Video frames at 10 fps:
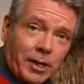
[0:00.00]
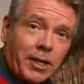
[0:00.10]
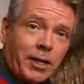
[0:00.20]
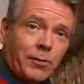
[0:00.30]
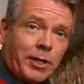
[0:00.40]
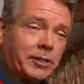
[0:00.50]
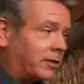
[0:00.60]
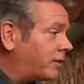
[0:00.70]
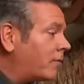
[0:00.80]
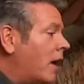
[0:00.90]
所以我
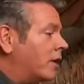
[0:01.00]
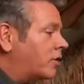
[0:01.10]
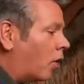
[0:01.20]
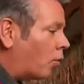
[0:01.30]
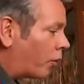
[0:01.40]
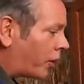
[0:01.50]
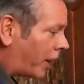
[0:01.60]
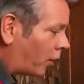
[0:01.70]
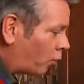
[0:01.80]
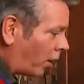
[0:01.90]
们要在每个
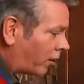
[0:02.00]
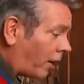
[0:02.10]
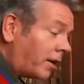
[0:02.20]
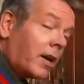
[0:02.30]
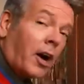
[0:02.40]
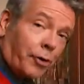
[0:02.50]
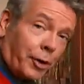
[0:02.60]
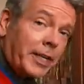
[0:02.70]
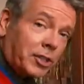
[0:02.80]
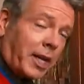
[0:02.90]
橱柜下方安
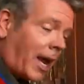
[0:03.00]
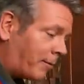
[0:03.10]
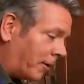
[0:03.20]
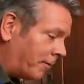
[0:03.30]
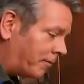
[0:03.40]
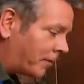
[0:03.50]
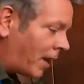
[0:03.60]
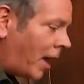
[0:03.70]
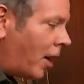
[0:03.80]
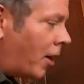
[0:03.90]
装一个灯具。
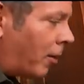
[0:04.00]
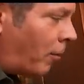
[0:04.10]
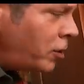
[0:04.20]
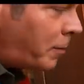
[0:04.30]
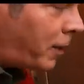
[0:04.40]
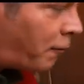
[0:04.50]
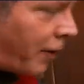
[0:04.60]
大部分制造商